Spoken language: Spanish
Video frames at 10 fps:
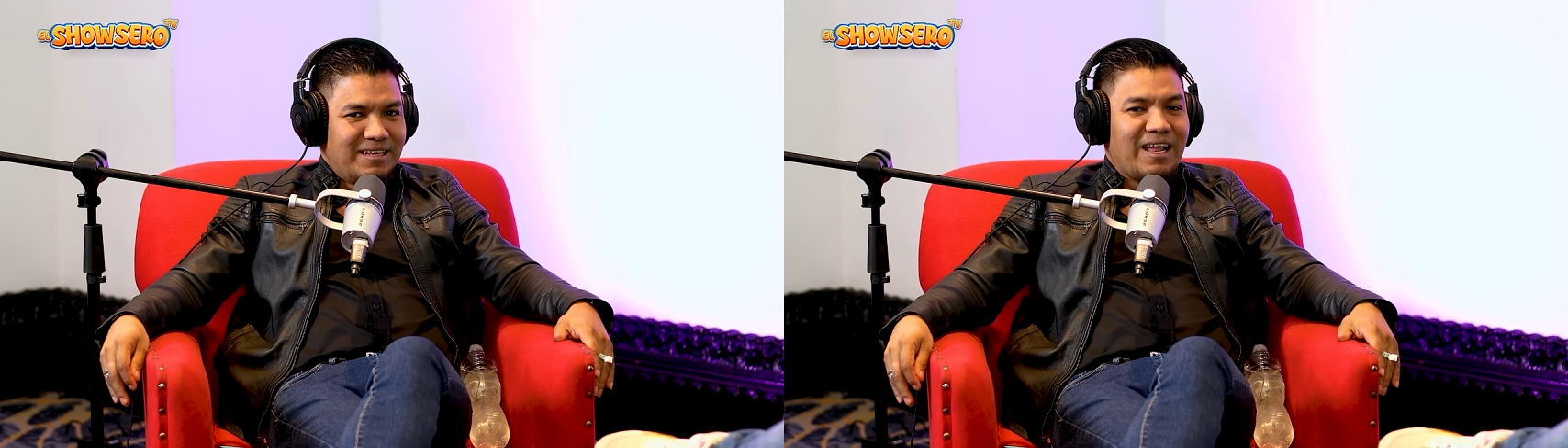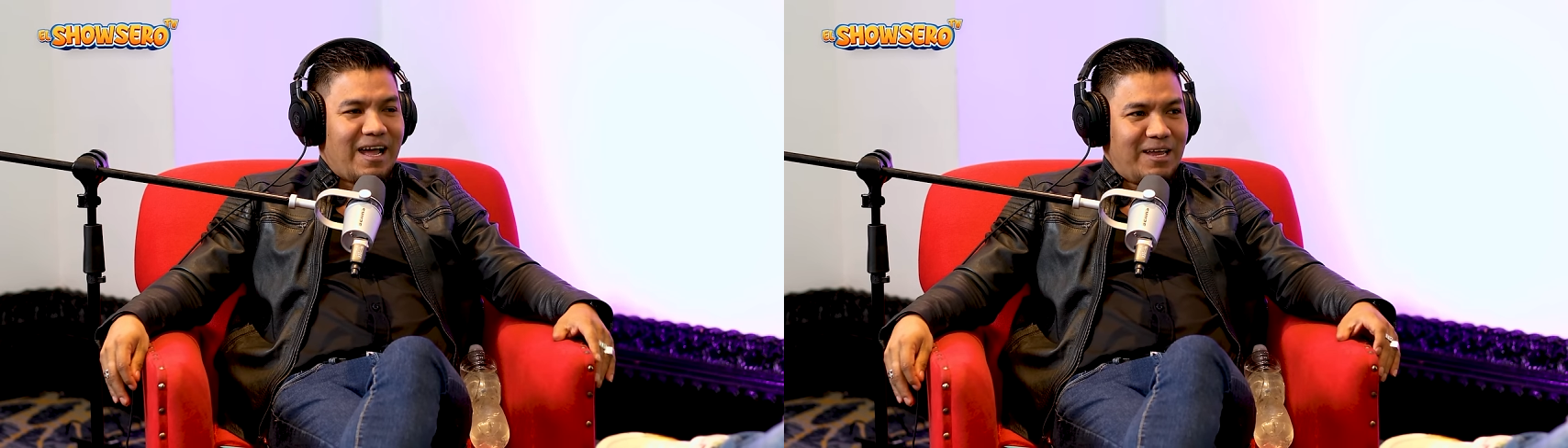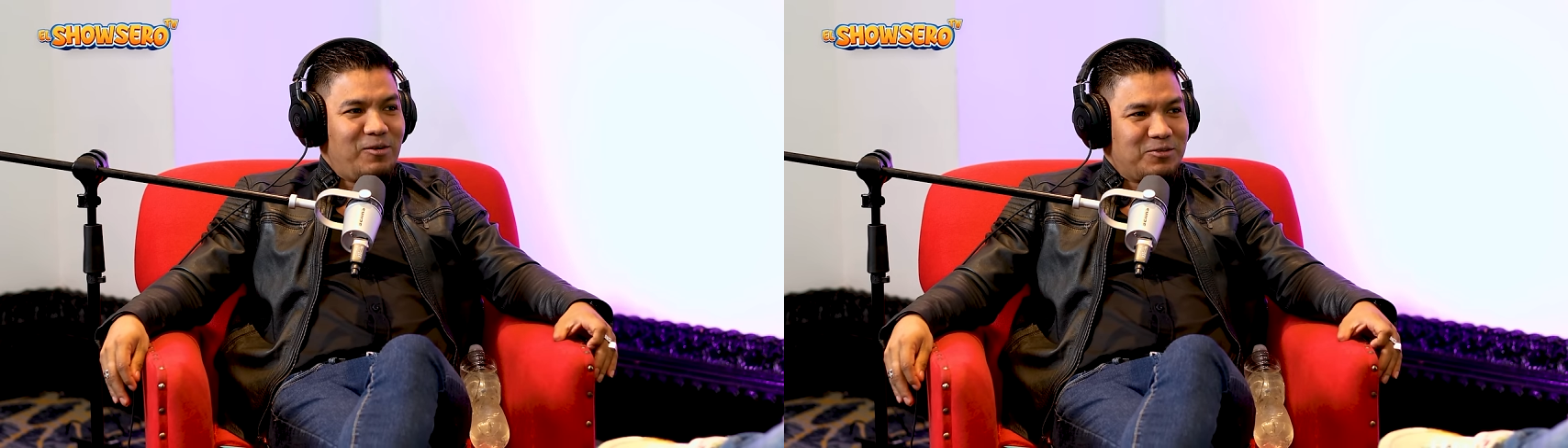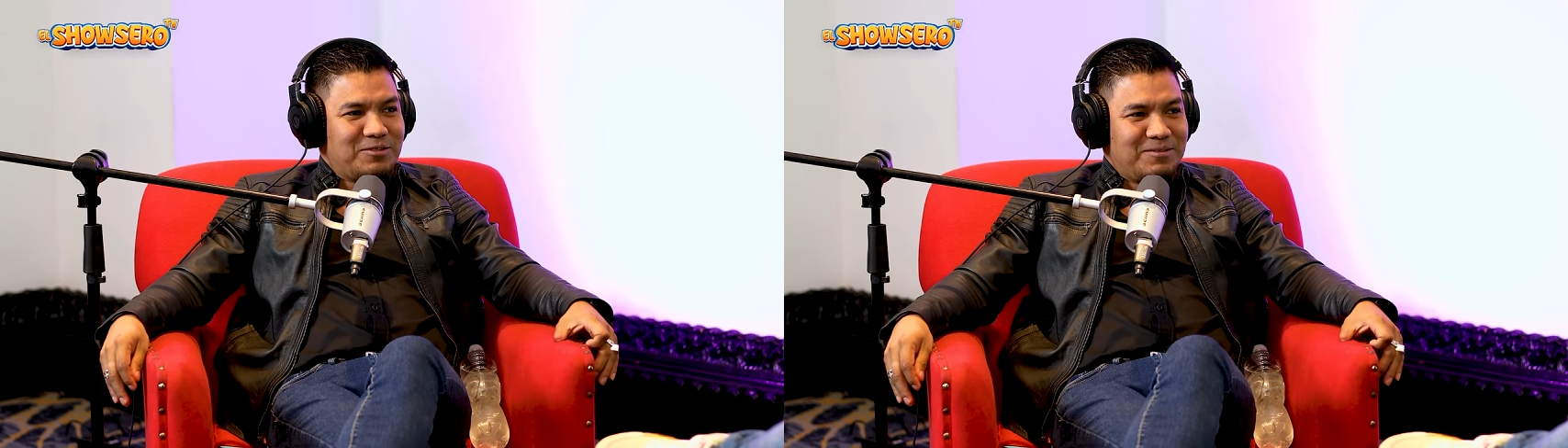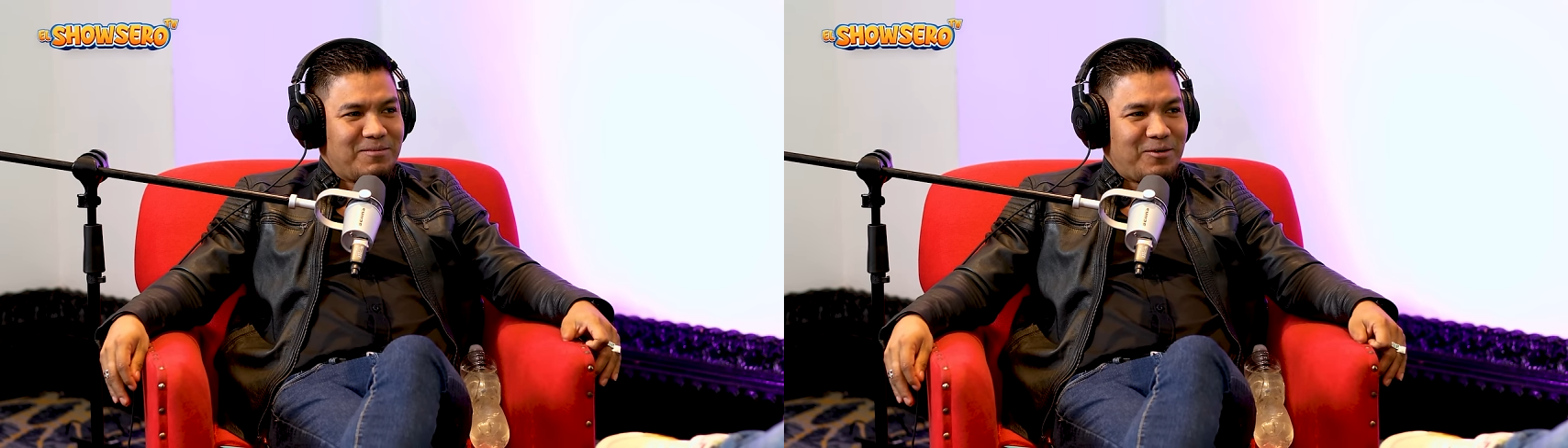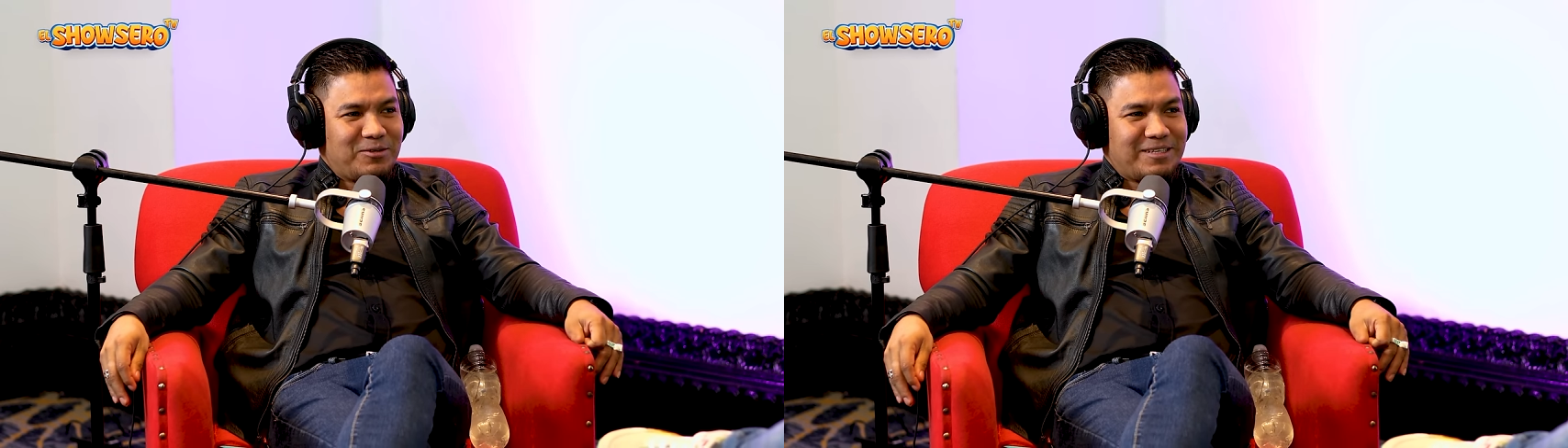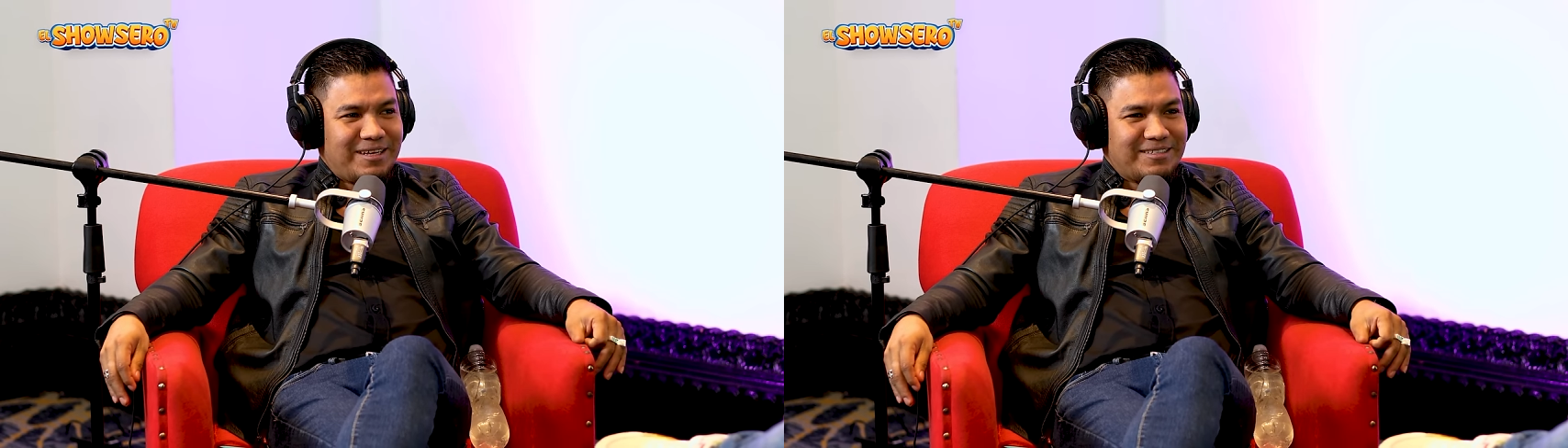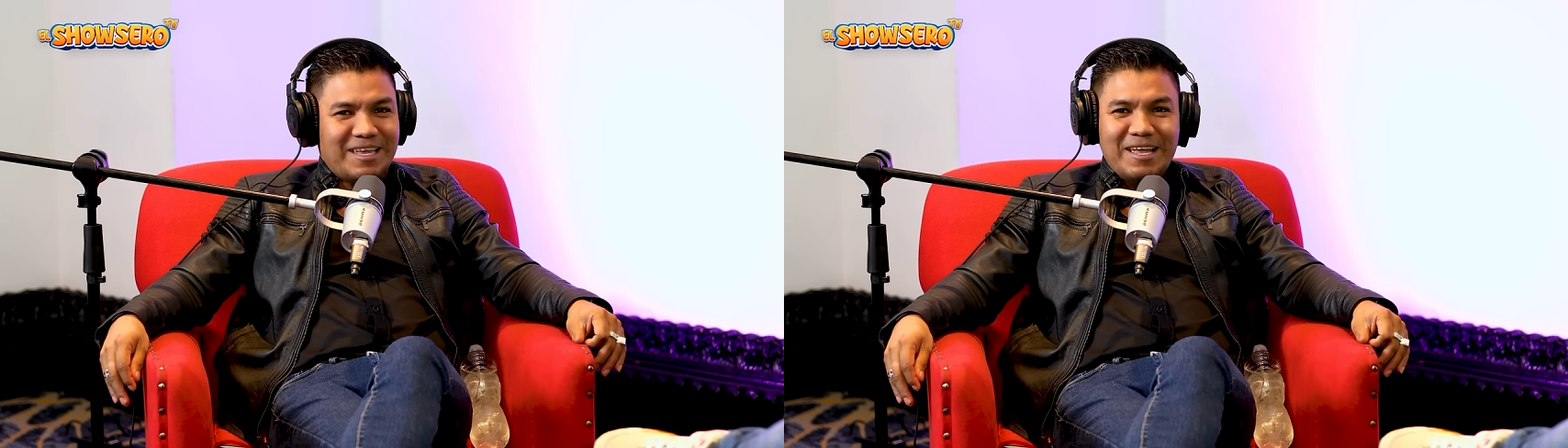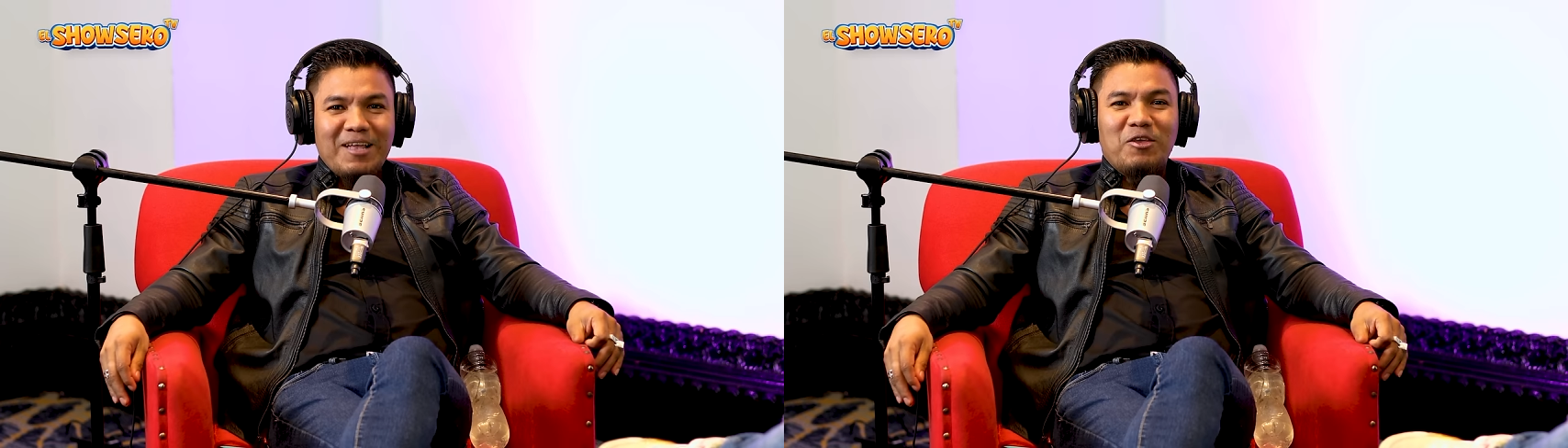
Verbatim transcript: Las Hilux. Las Hilux. Sí.